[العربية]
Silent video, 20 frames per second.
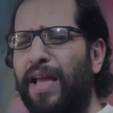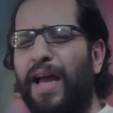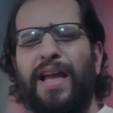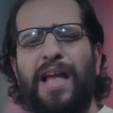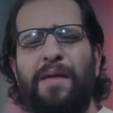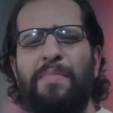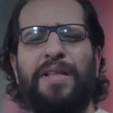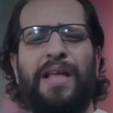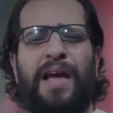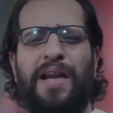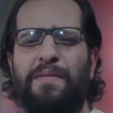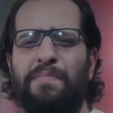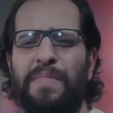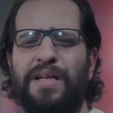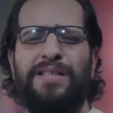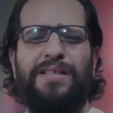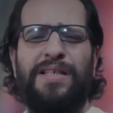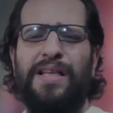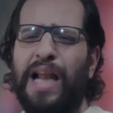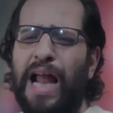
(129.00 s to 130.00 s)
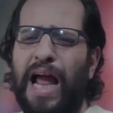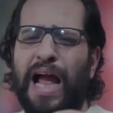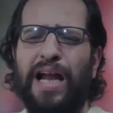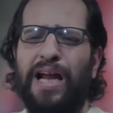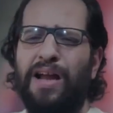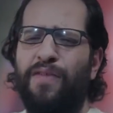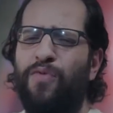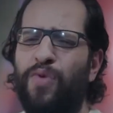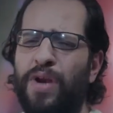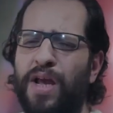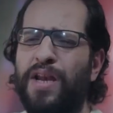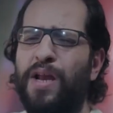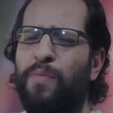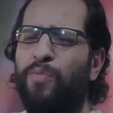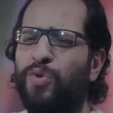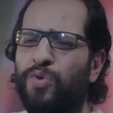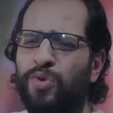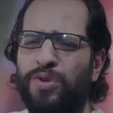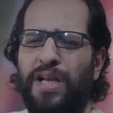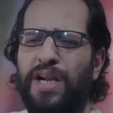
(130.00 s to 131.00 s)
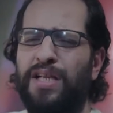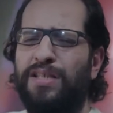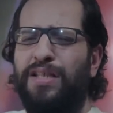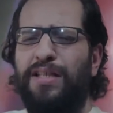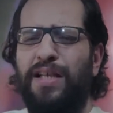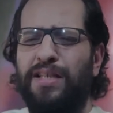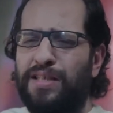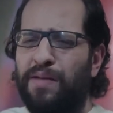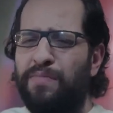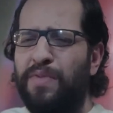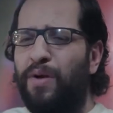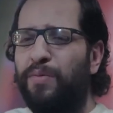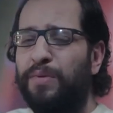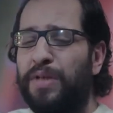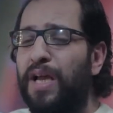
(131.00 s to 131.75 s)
تغيبت عن المنزل الحاجه فلانه منذ ثلاثه اسابيع